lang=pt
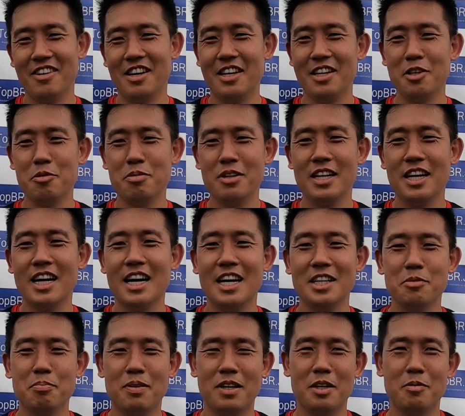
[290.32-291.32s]
Valeu,
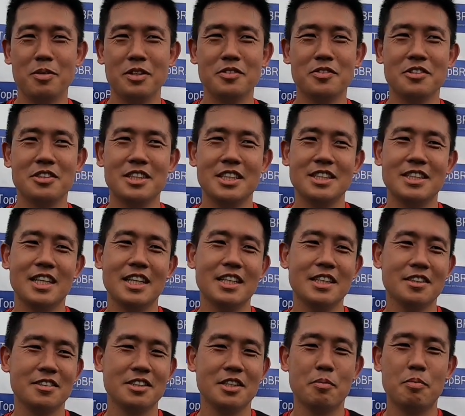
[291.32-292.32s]
obrigado. Parabéns a vocês aí que
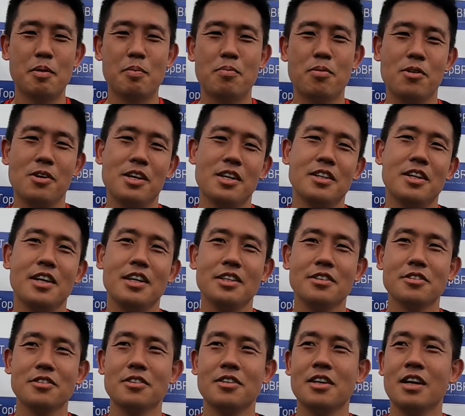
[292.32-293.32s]
estão sempre apoiando aí
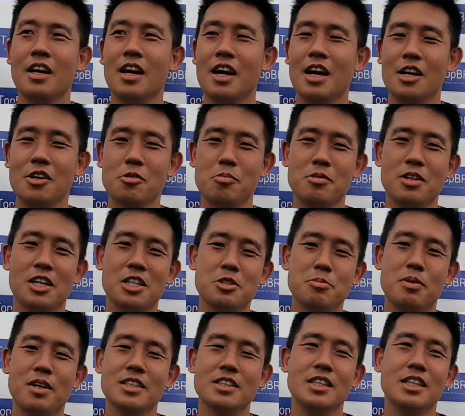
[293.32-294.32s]
o, a comunidade
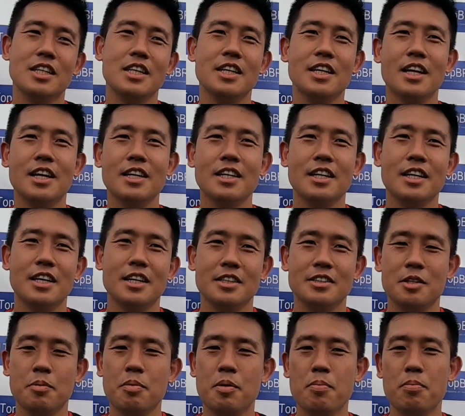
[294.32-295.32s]
brasileira aí. É
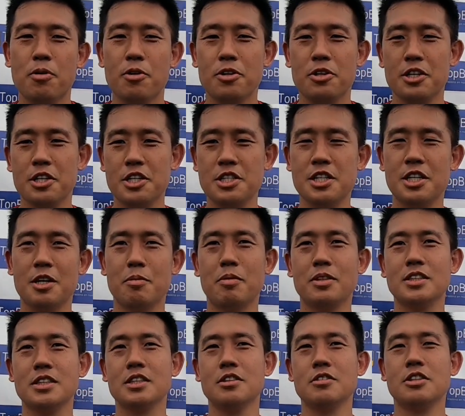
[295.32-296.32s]
sempre importante, ainda
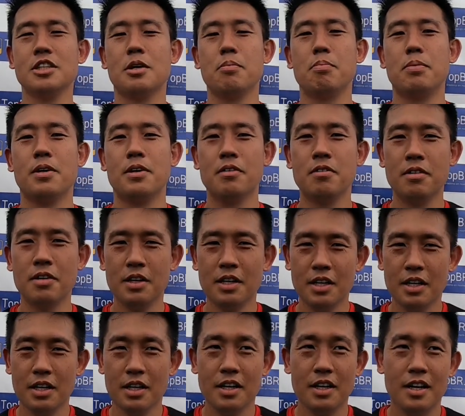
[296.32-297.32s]
mais aqui no Japão.
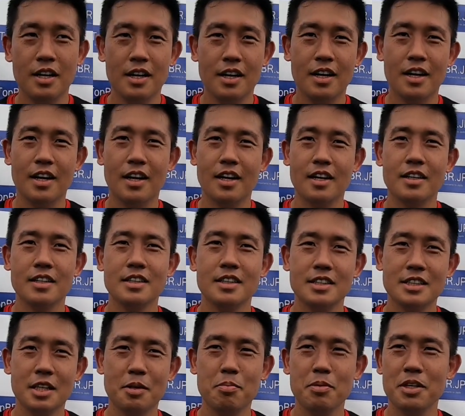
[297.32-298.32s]
É,
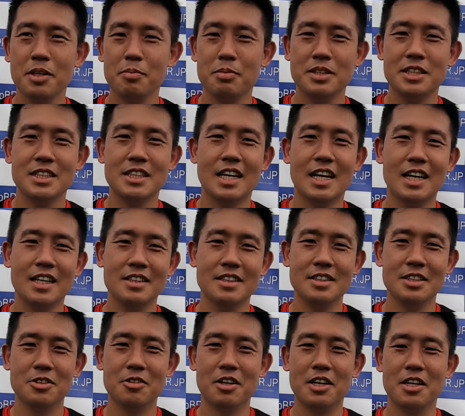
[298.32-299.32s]
sempre que precisar,
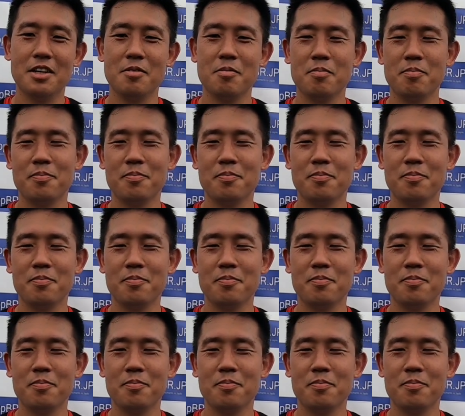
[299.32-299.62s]
estou aí.